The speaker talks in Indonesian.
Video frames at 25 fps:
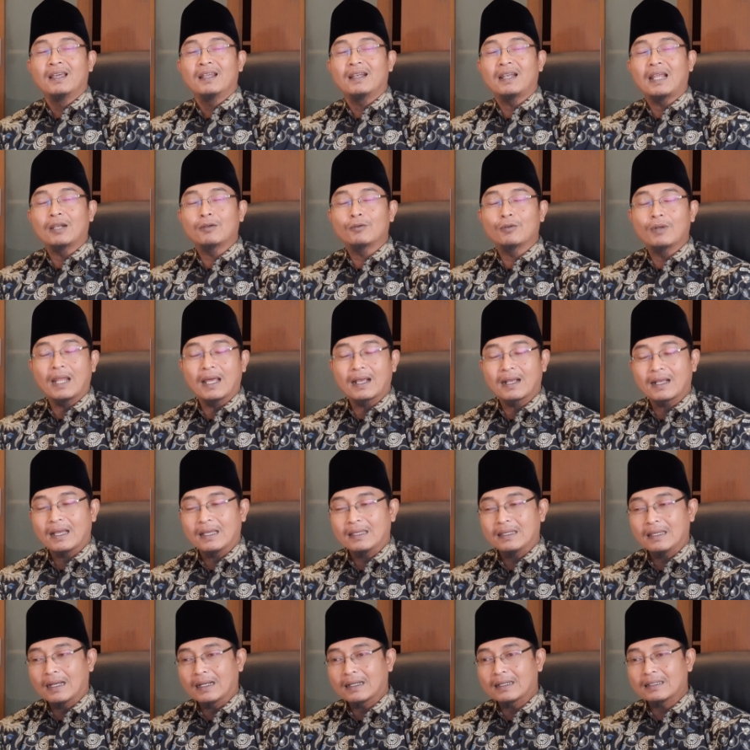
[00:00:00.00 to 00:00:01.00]
Lalu
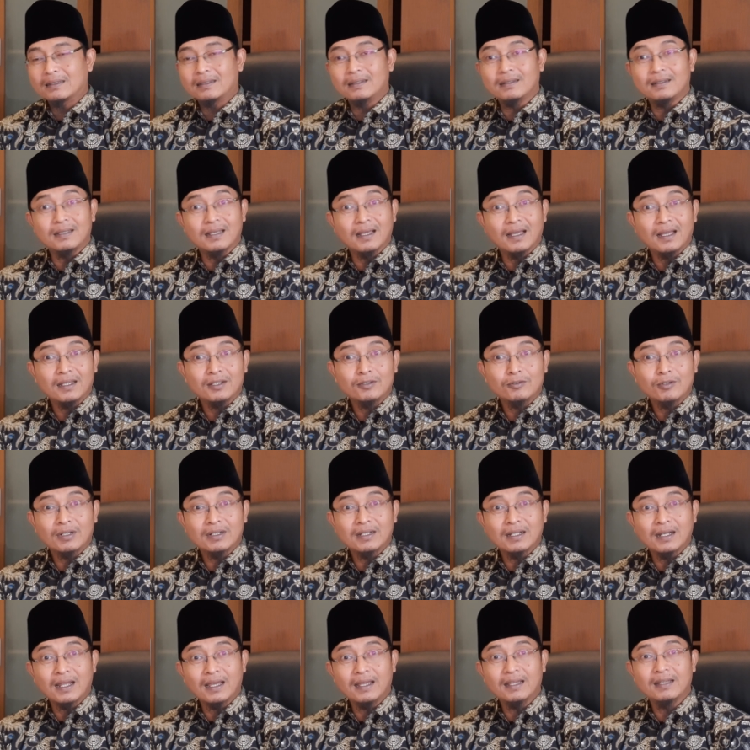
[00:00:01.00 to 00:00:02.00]
langkah yang ketiga itu
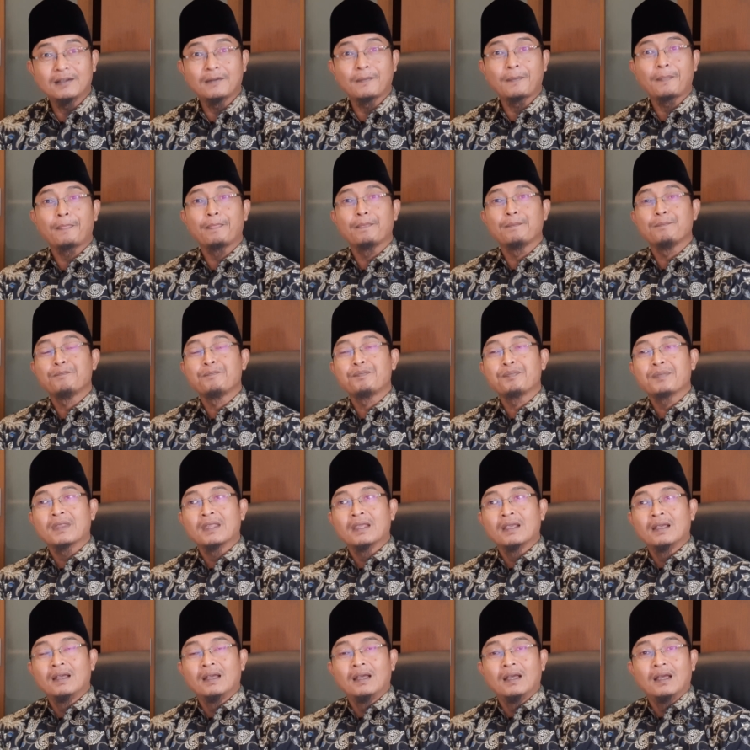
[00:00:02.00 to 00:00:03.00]
adalah
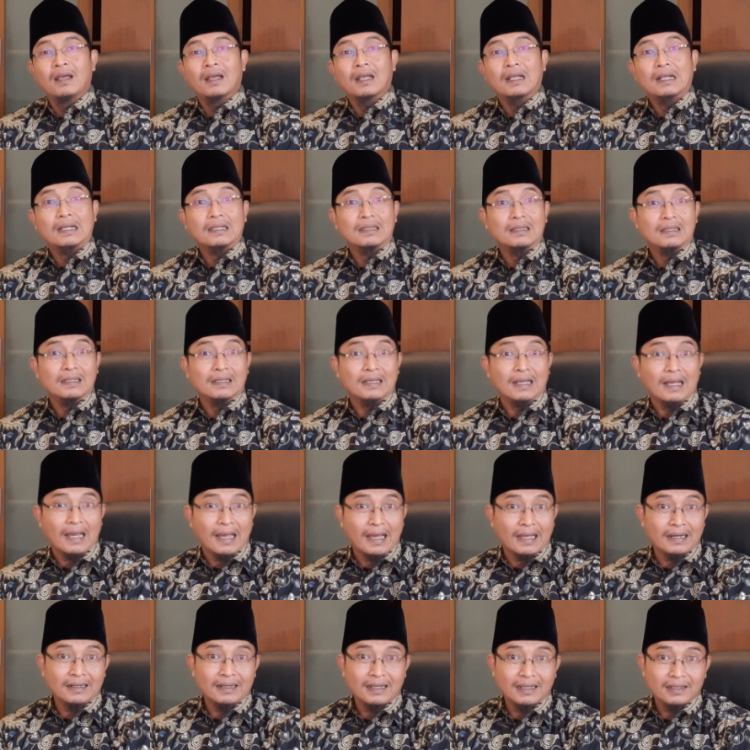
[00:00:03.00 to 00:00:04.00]
ketika
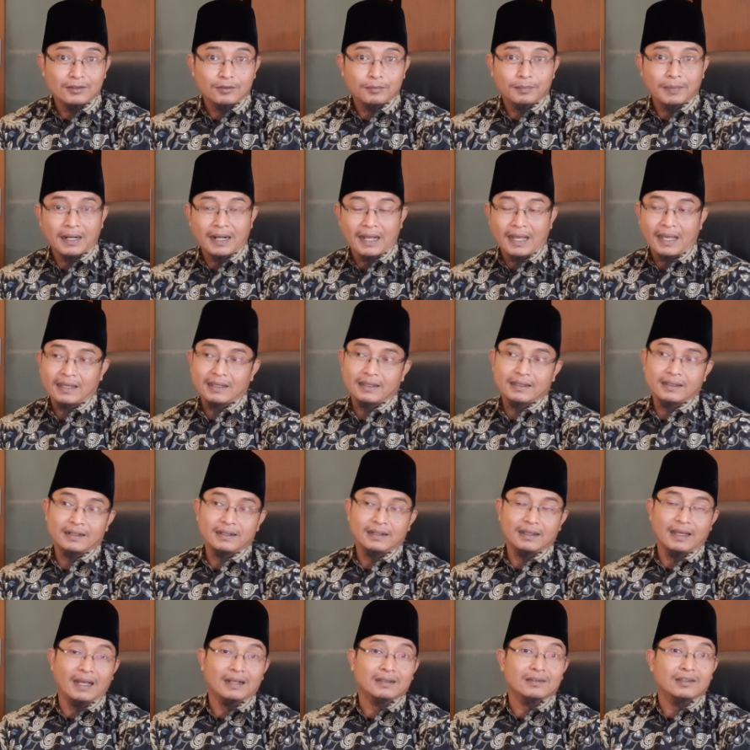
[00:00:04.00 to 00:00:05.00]
Anda itu
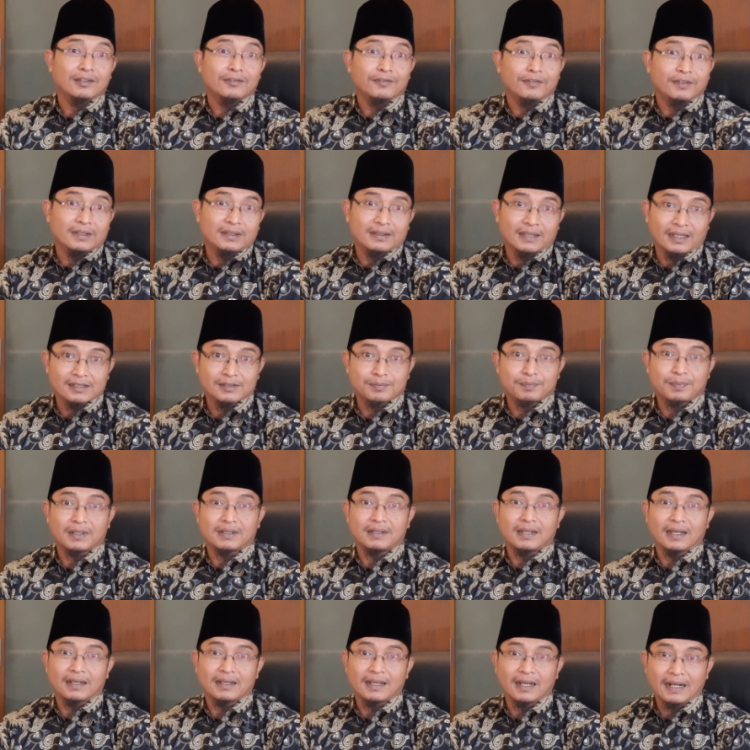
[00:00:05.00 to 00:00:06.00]
mengakhiri aktivitas
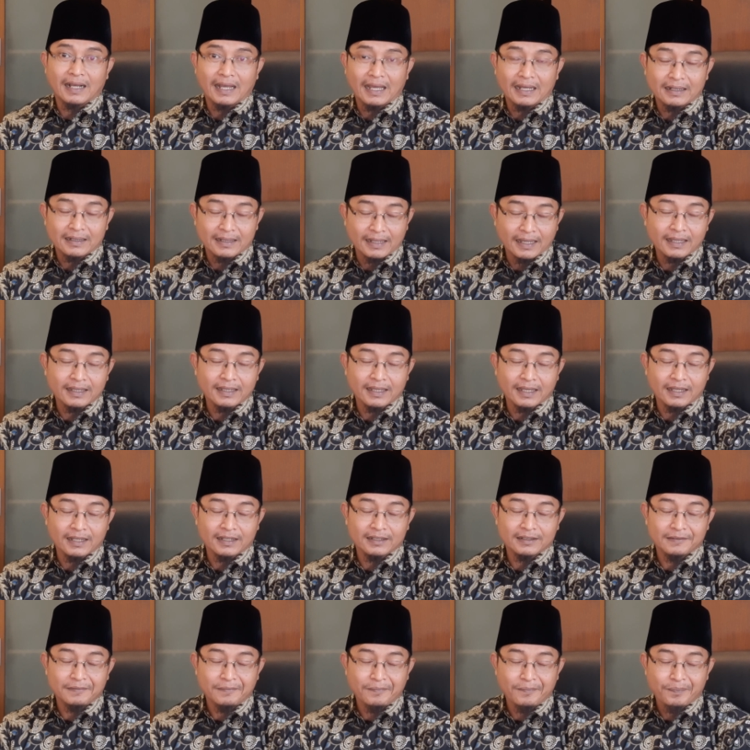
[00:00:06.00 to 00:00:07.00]
berdagang Anda ya,
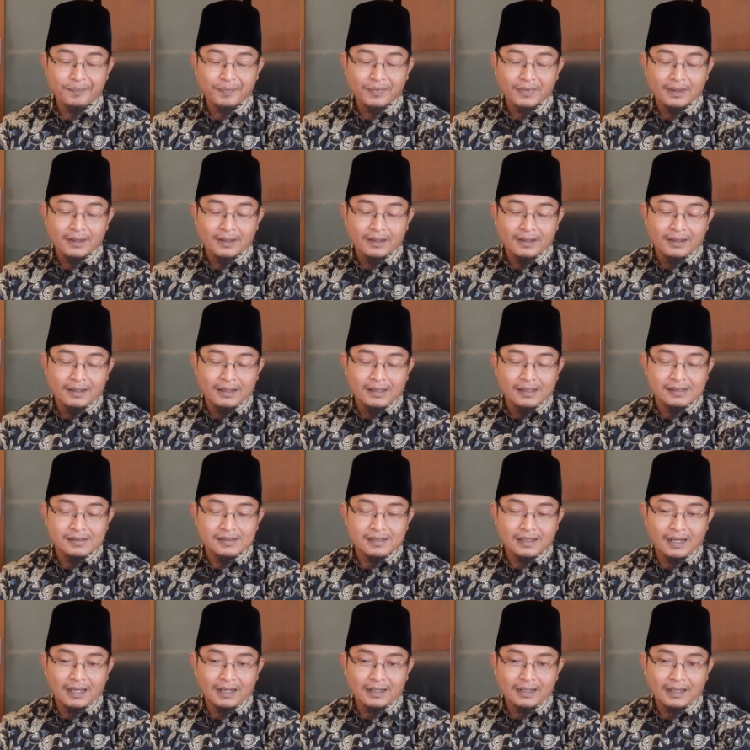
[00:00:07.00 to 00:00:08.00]

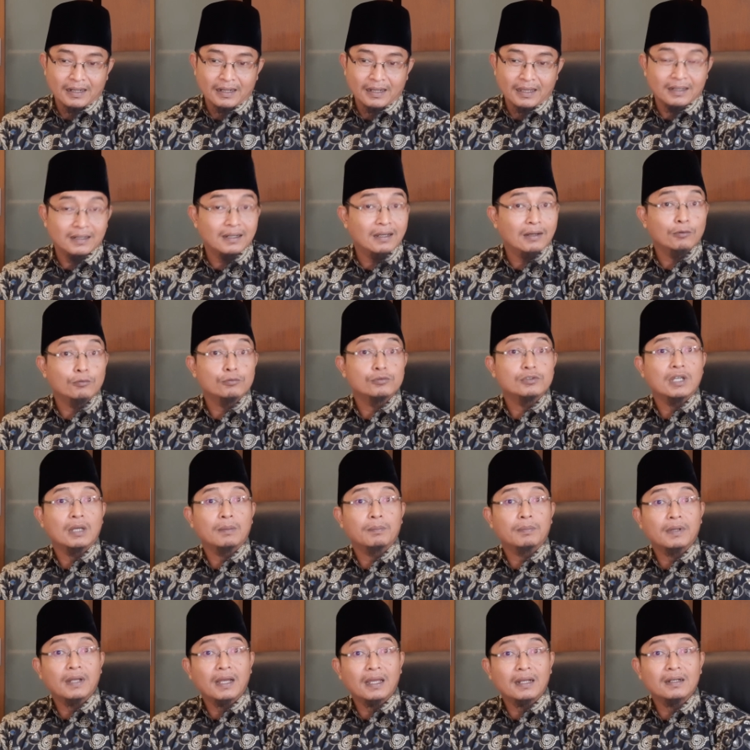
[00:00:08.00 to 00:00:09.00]
silakan Anda
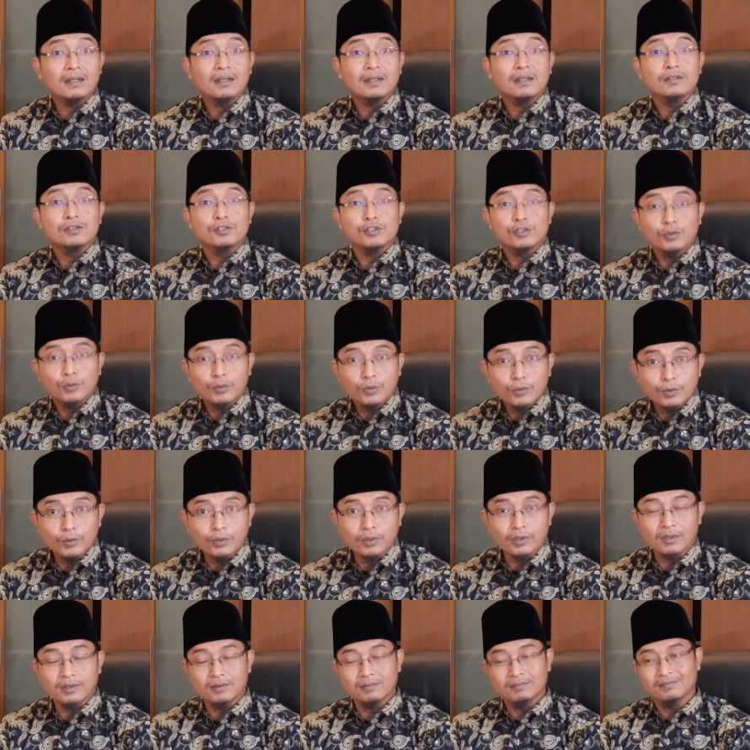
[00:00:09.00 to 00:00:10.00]
ucapkan
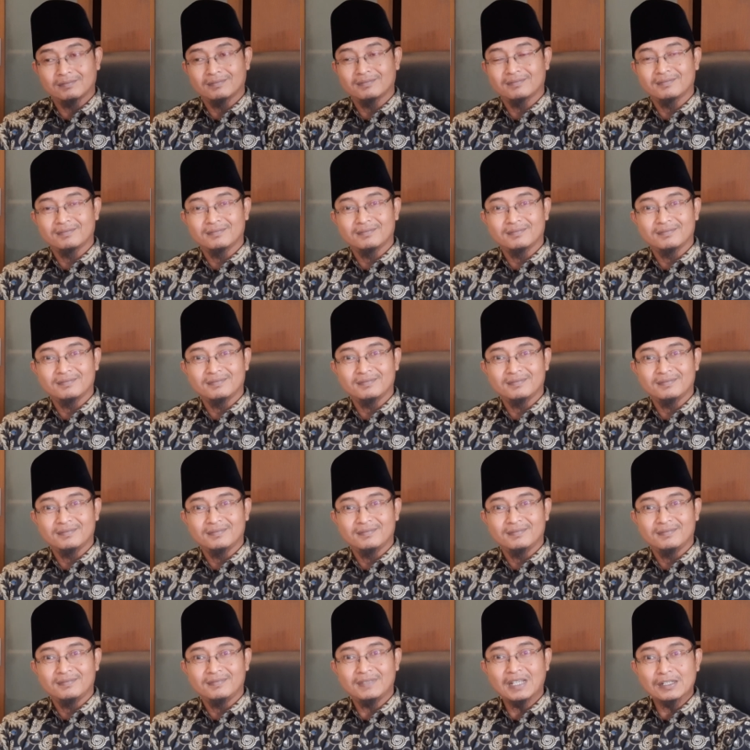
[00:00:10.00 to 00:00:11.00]
syukur
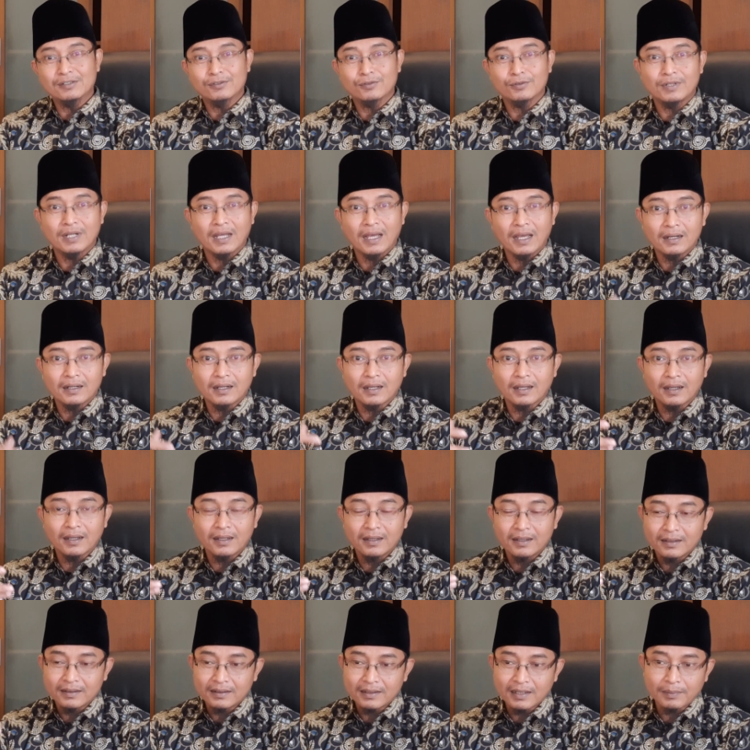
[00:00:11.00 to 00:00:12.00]
yang sudah Anda
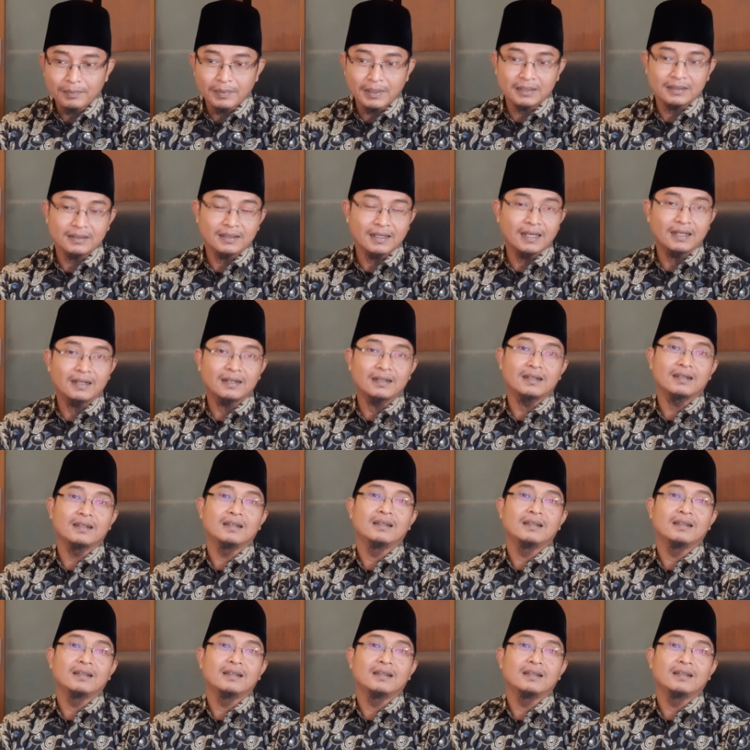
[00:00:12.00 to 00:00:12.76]
dapatkan